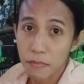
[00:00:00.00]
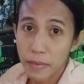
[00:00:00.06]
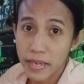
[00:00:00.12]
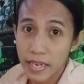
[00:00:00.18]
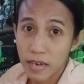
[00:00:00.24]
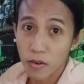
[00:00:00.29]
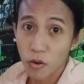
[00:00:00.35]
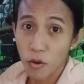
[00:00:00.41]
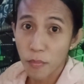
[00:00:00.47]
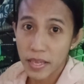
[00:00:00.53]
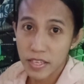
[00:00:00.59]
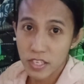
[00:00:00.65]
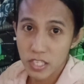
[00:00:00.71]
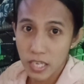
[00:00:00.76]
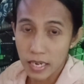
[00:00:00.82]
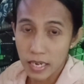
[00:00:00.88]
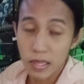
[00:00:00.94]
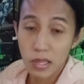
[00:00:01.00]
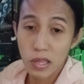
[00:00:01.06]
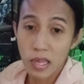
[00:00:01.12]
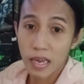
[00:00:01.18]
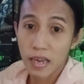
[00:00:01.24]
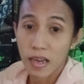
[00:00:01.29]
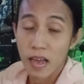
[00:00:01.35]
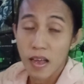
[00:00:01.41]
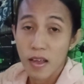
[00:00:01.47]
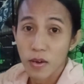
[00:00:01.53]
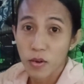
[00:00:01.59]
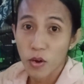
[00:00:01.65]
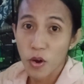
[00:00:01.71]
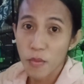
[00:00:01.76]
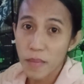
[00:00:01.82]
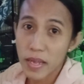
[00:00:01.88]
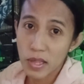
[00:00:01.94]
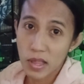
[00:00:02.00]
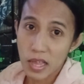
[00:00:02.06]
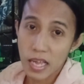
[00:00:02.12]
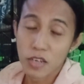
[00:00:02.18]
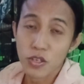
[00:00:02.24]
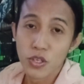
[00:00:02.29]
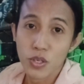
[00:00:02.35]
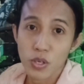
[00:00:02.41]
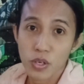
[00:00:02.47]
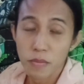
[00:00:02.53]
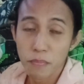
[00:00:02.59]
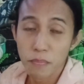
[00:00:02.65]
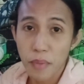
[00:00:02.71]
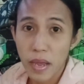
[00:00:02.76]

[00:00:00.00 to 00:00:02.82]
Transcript: may nag-comment dyan sa comment section.